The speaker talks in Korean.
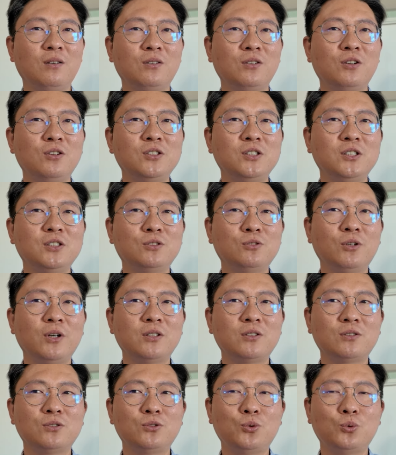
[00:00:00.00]
그런 식으로
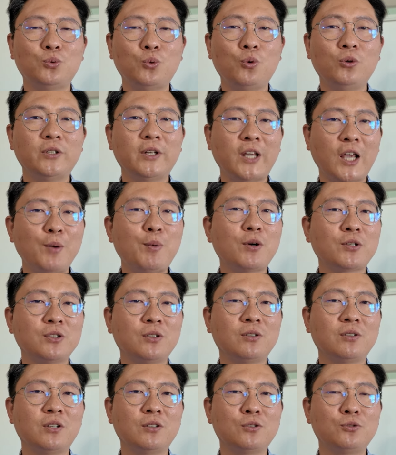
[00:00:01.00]
해서 돈을 이제
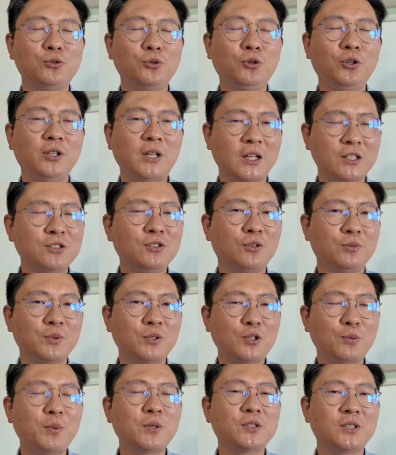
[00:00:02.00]
깨먹죠. 그래서 수익률이 낮은 것도
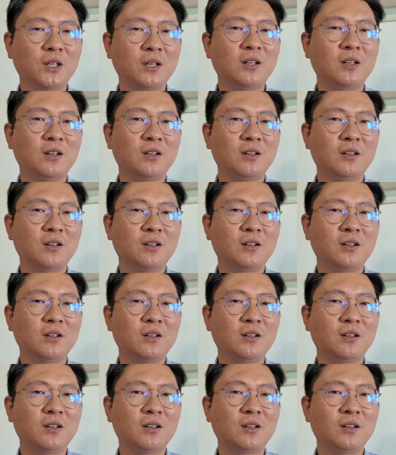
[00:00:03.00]
첫 번째가.